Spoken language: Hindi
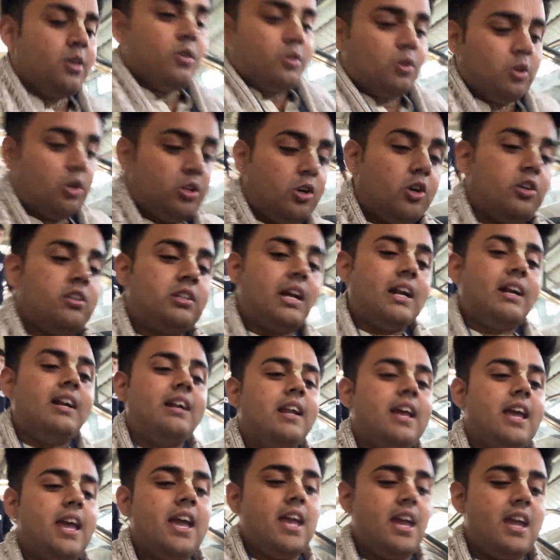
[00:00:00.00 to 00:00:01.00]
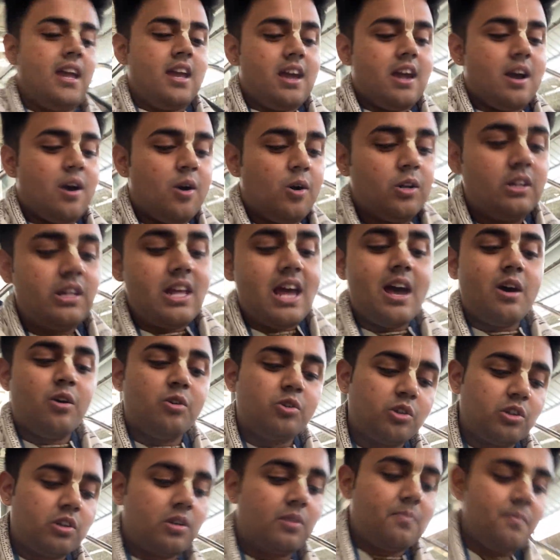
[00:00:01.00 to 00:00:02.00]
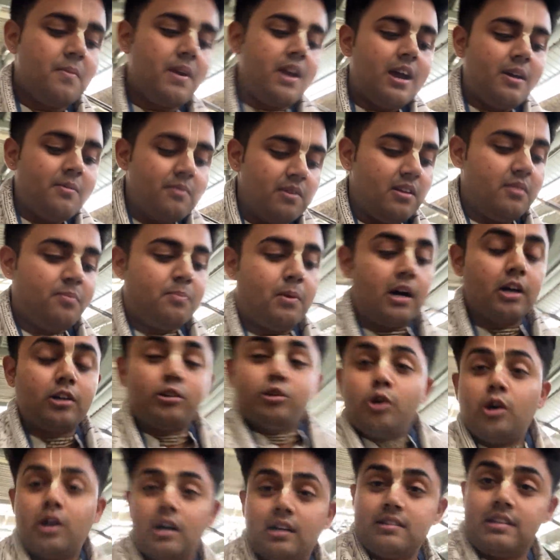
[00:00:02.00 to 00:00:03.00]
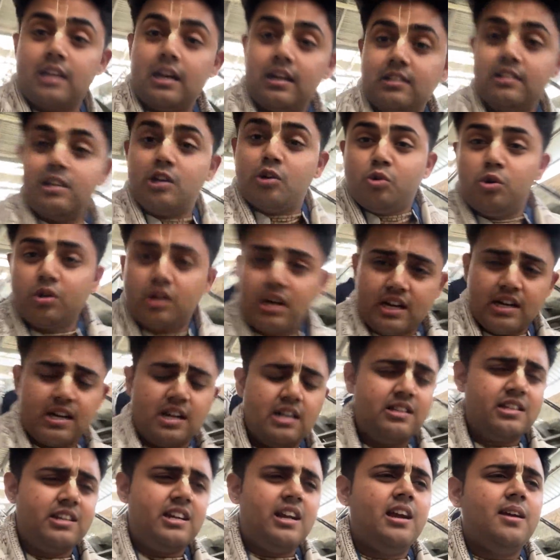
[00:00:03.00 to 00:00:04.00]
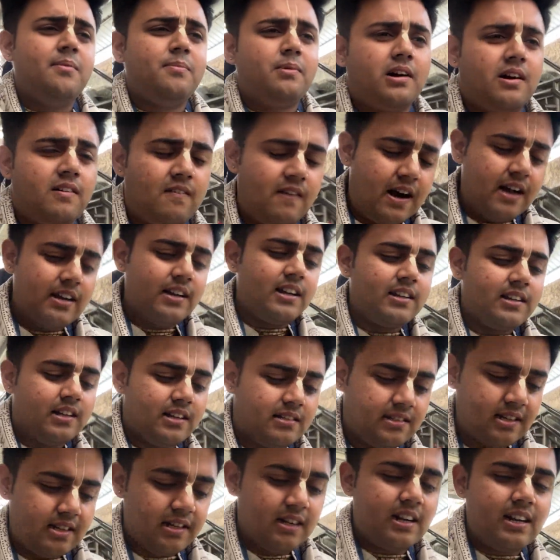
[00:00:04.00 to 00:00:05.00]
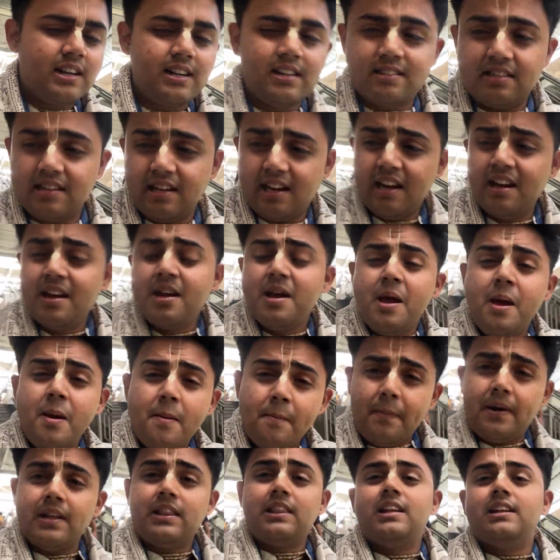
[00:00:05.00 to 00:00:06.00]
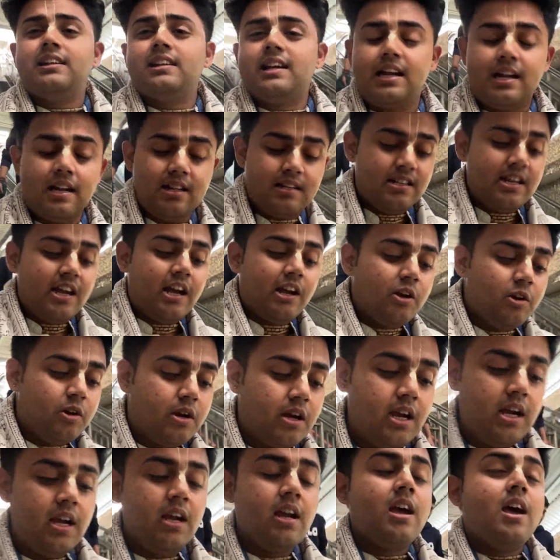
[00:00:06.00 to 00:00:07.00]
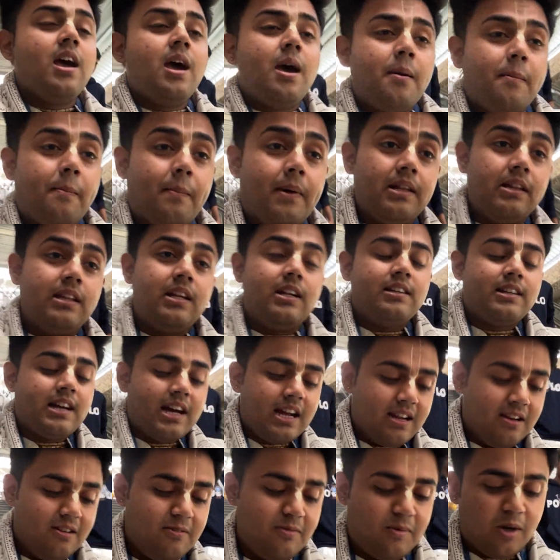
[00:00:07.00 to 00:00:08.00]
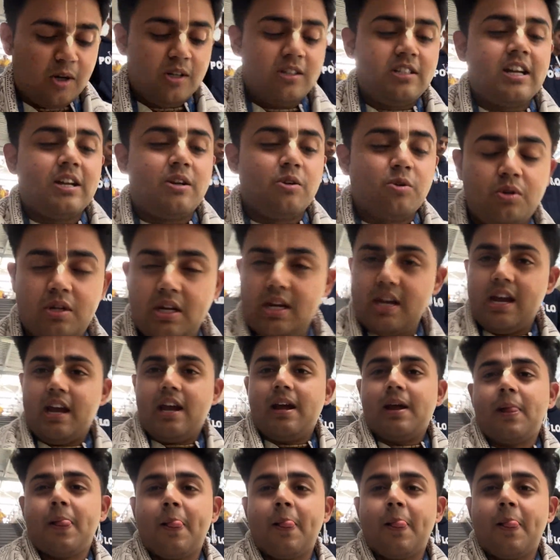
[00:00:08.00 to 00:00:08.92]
तो जो संडे होता है उसमें हमें भक्तों का संग जरूर करना चाहिए भगवान के दर्शन करने चाहिए मंदिर जाना चाहिए क्योंकि मंदिर जाना भी बहुत ज़रूरी है